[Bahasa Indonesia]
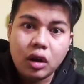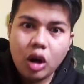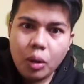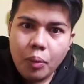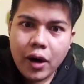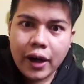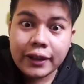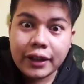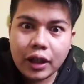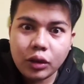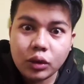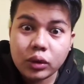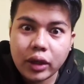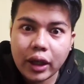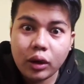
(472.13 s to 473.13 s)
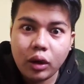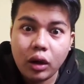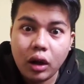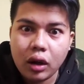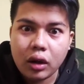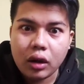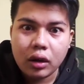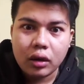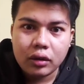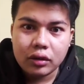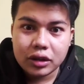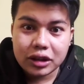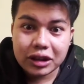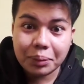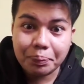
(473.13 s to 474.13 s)
Kok mau ngajak aku tukar color?
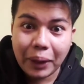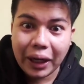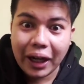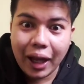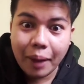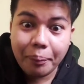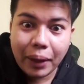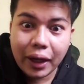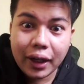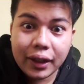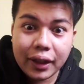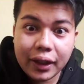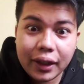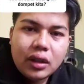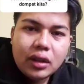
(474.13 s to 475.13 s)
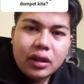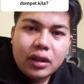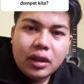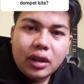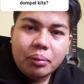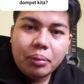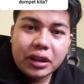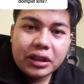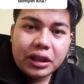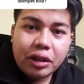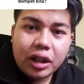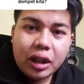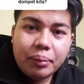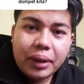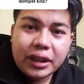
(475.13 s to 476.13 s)
Cepatlah apa lagi? Bang
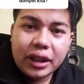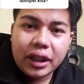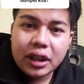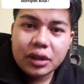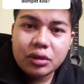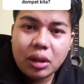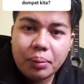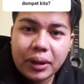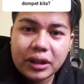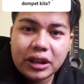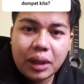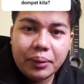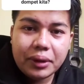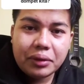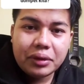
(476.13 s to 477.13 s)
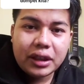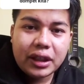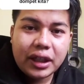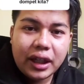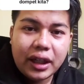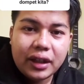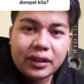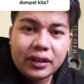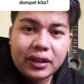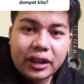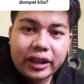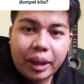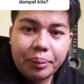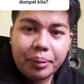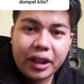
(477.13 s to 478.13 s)
cewek kan banyak yang gak suka pelajaran matematika.
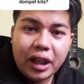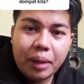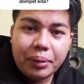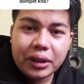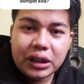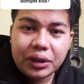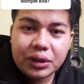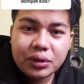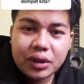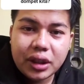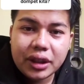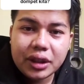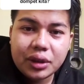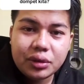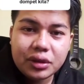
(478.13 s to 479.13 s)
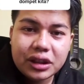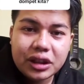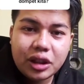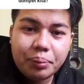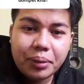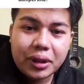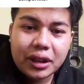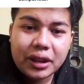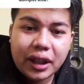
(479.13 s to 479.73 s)
Tapi kenapa cewek suka hitung isi dompet